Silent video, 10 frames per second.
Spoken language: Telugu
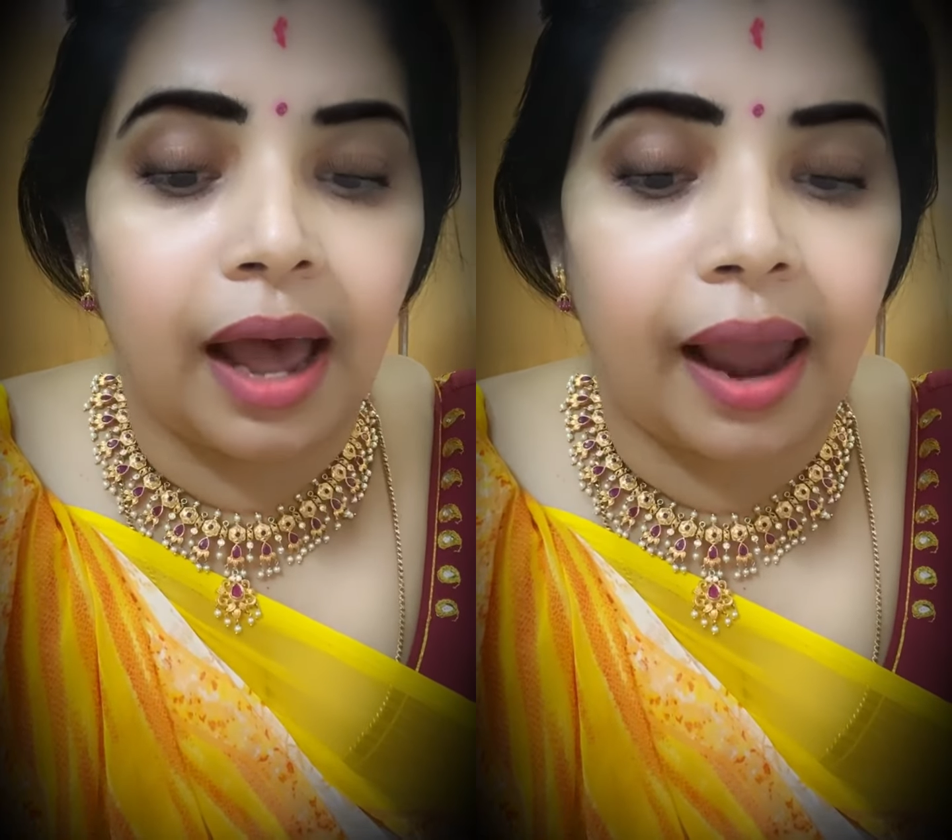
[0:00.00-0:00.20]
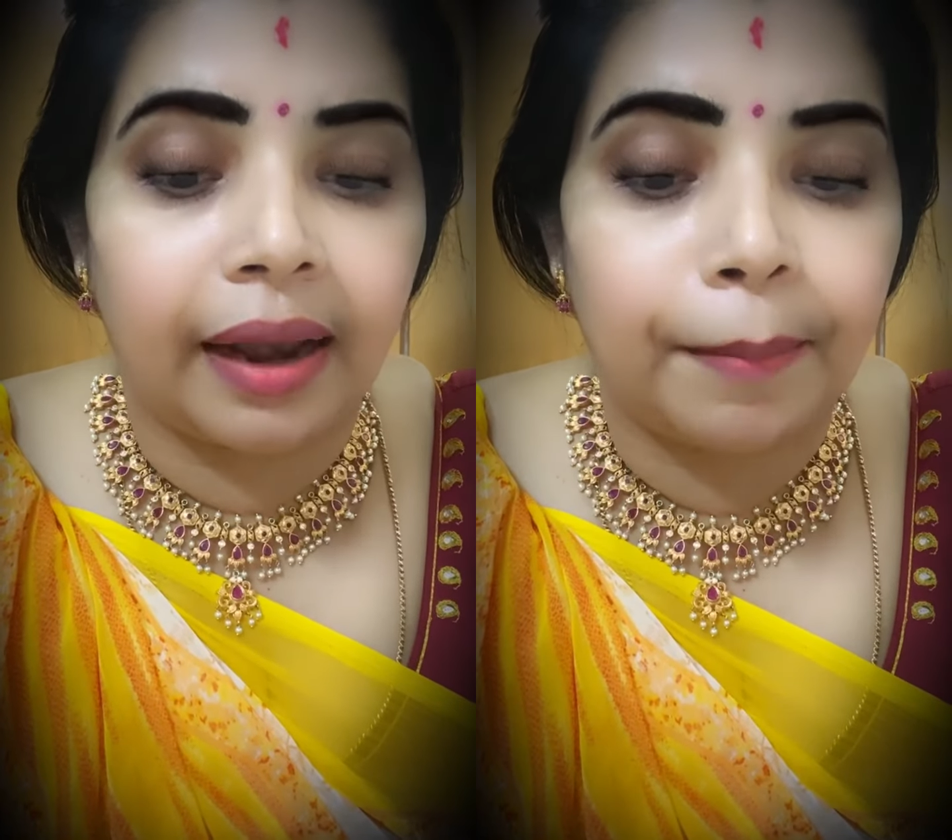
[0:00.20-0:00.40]

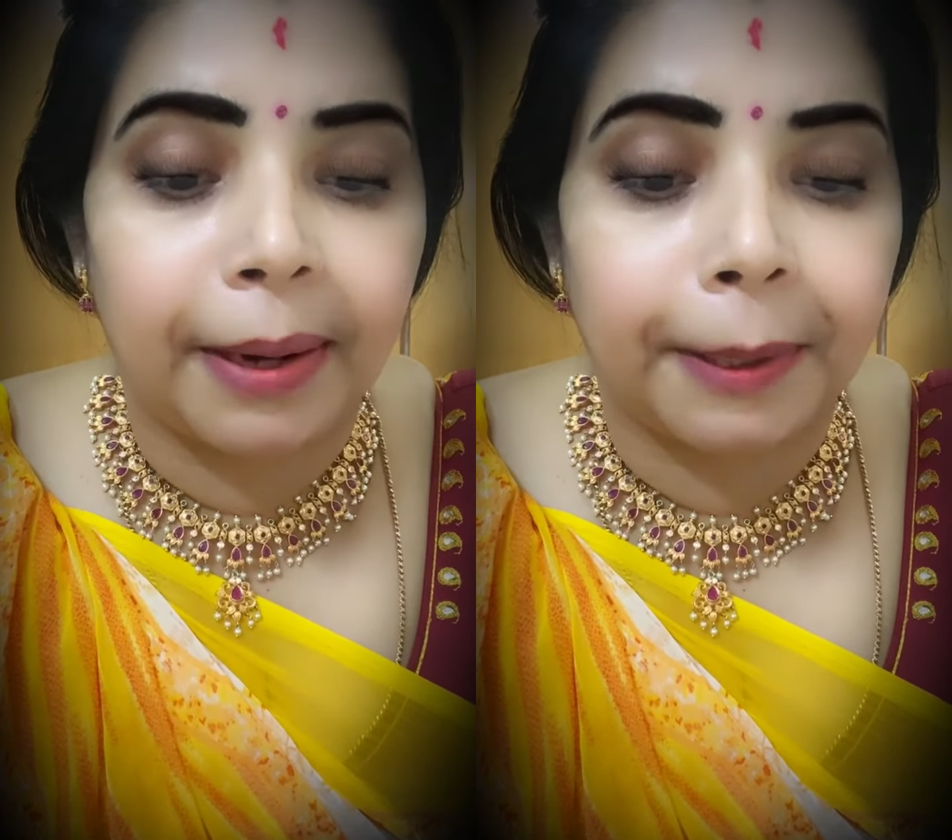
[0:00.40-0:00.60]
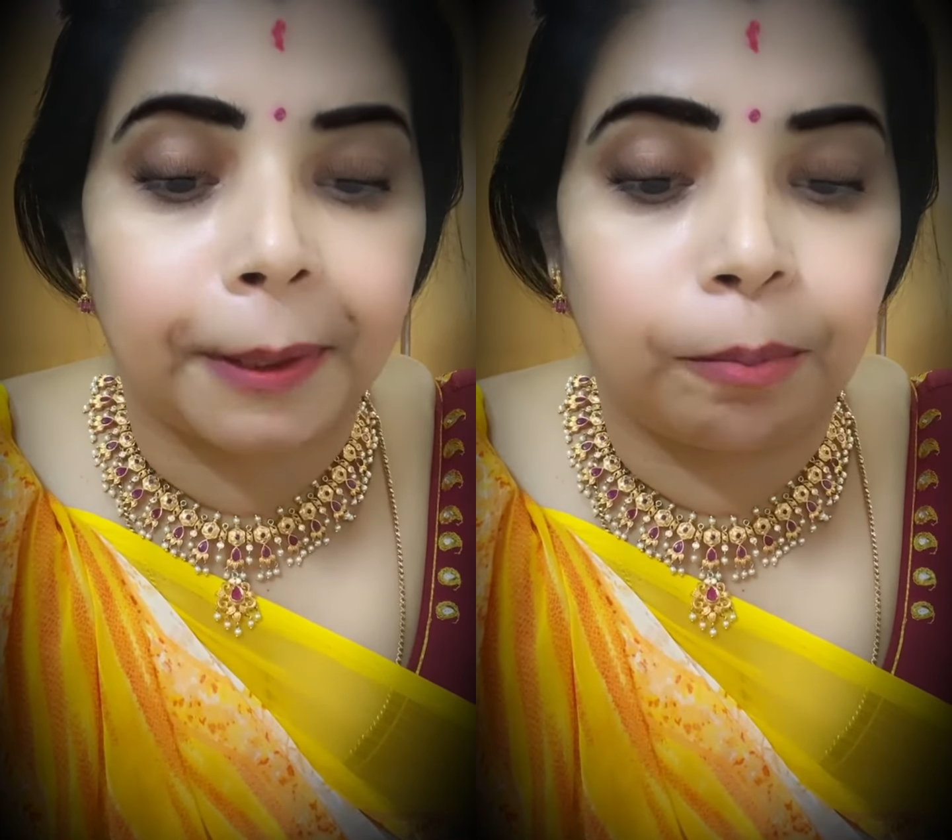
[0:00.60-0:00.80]
అయినా
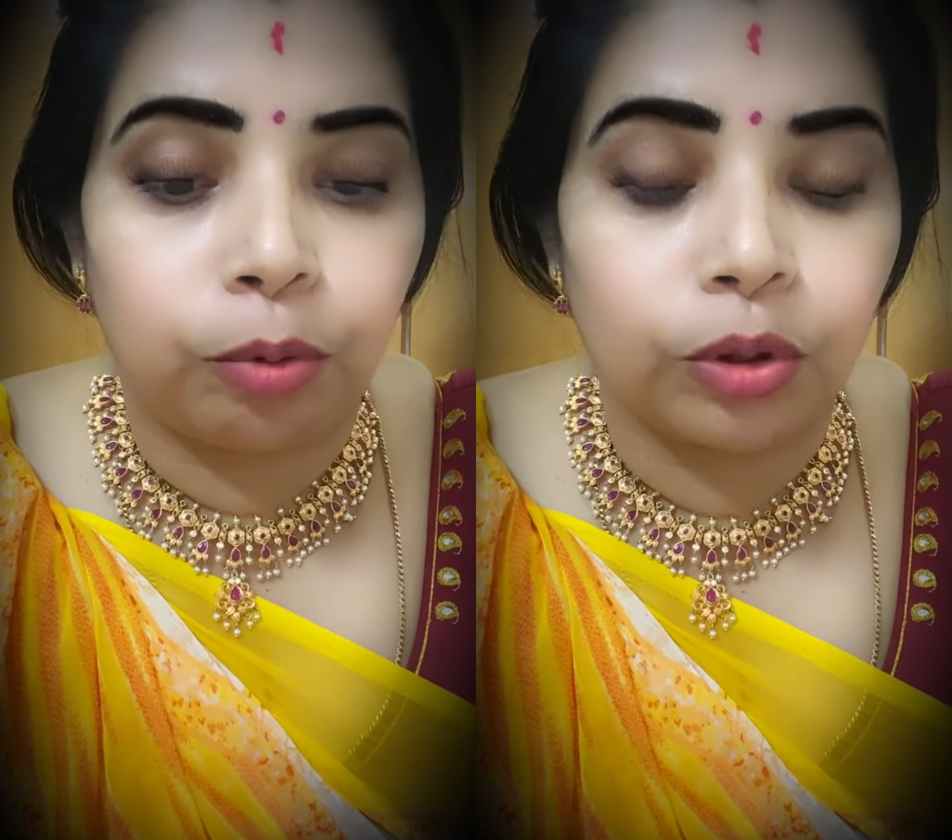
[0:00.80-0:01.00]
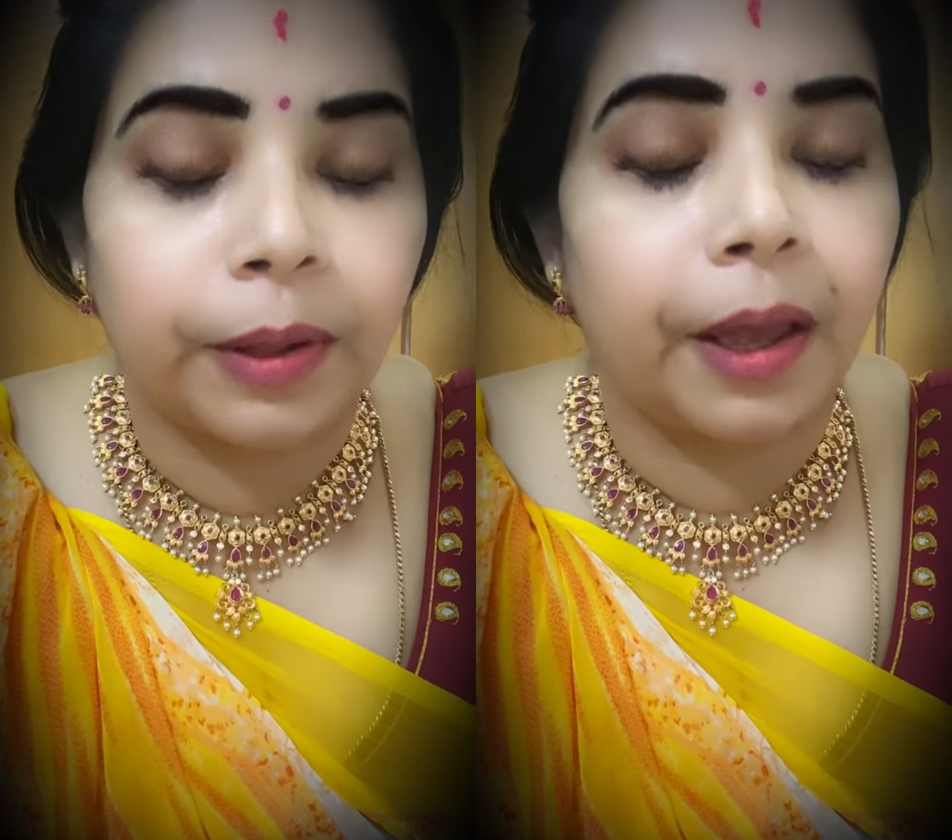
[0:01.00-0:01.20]

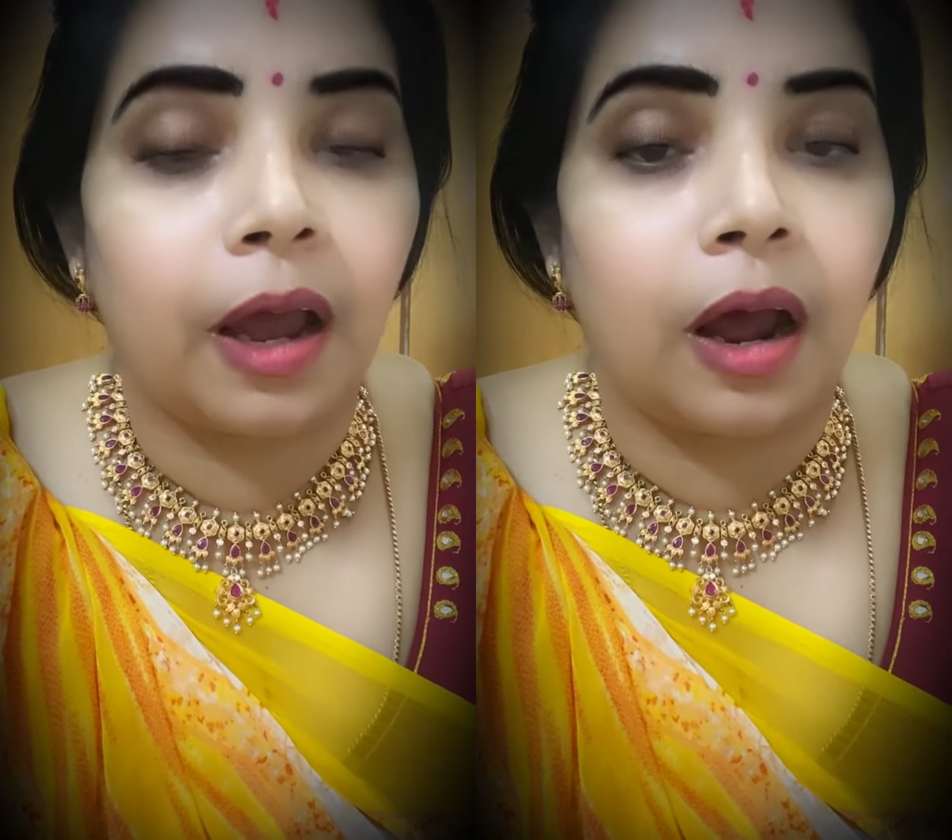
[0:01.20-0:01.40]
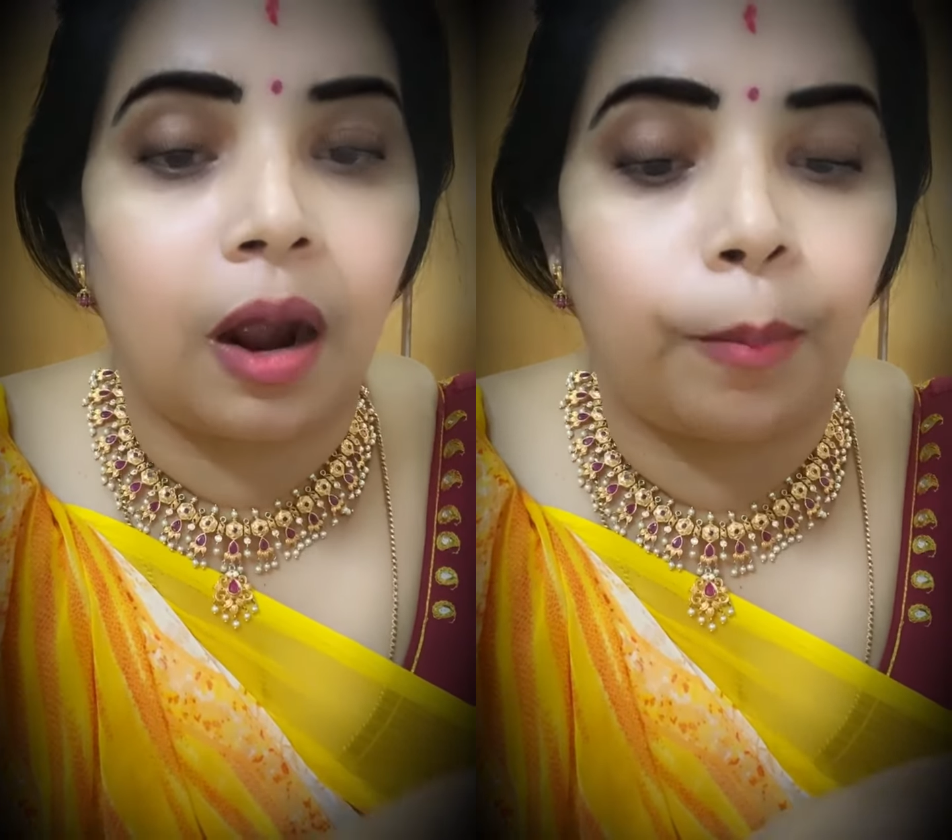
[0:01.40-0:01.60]
పట్టకపోతే
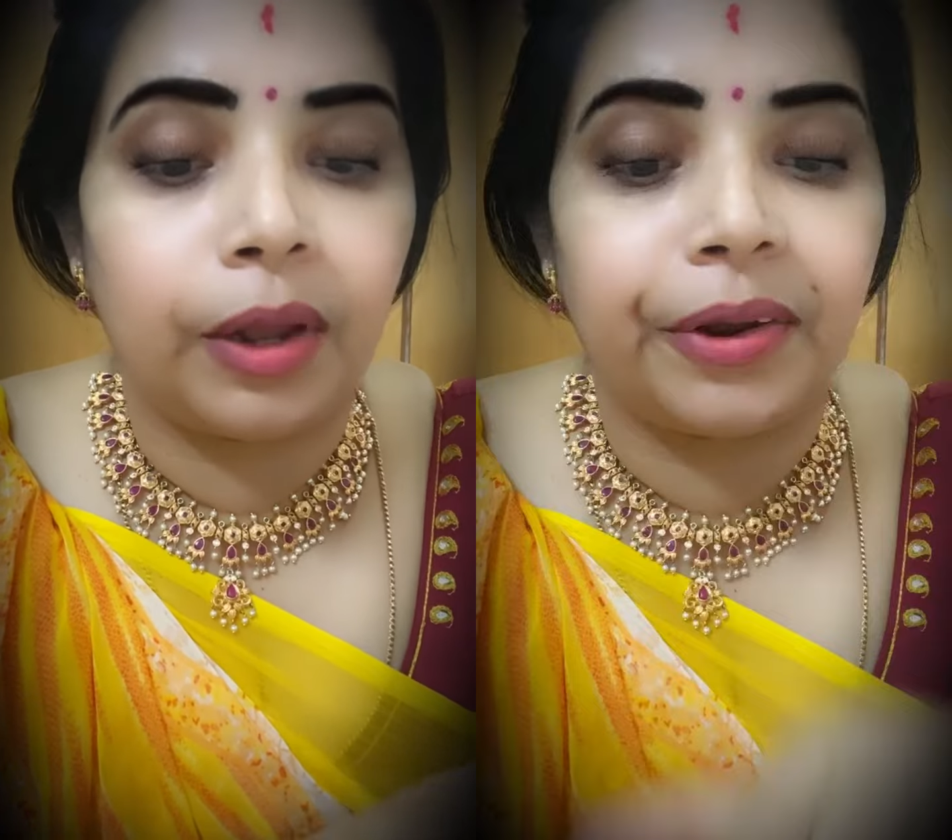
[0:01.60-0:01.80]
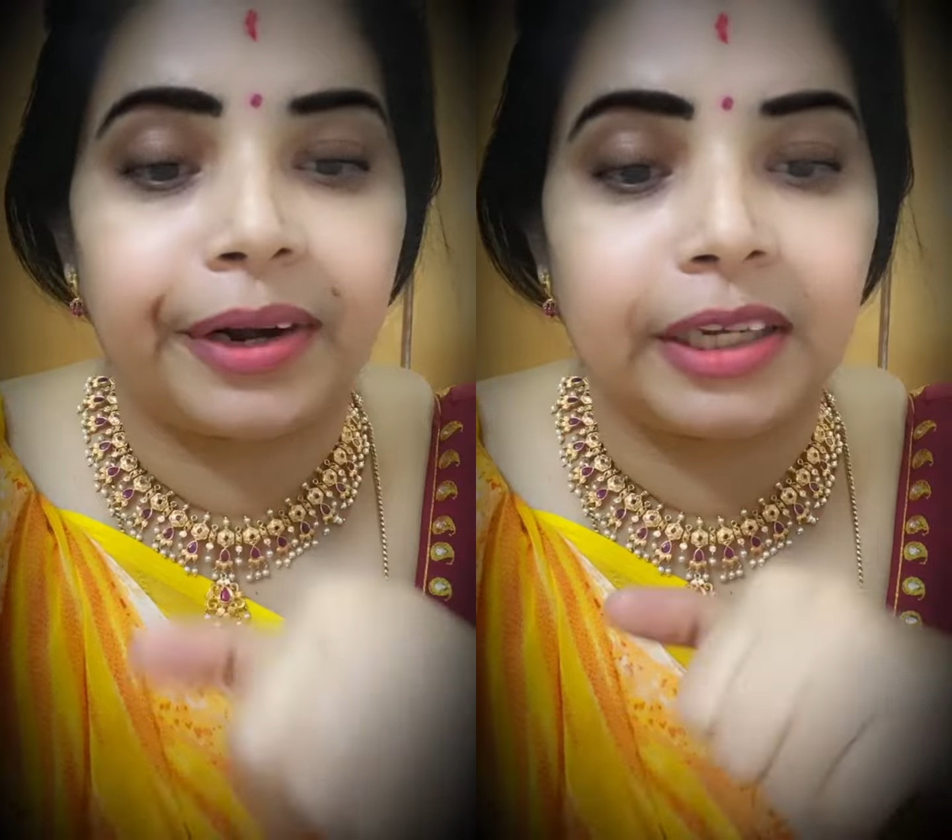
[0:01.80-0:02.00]
అప్పుడు
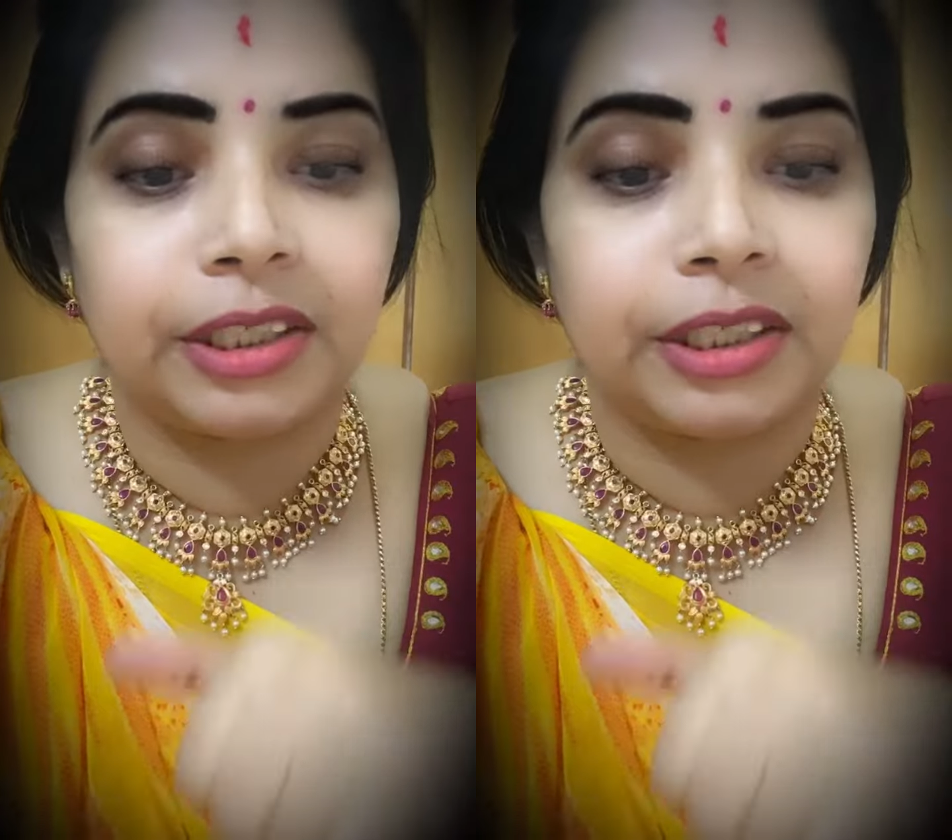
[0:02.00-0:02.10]
ఇది ట్రై